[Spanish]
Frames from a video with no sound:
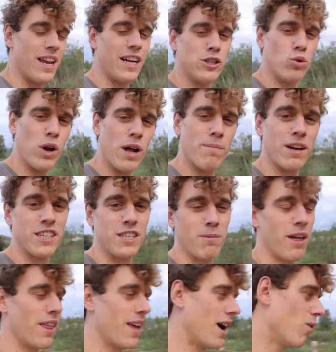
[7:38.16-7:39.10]
la altura
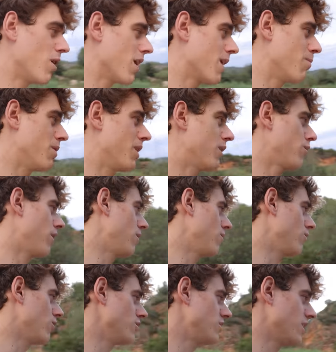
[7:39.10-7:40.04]
máxima de agua que puede cruzar
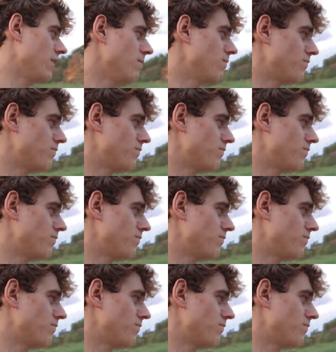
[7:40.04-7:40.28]
un coche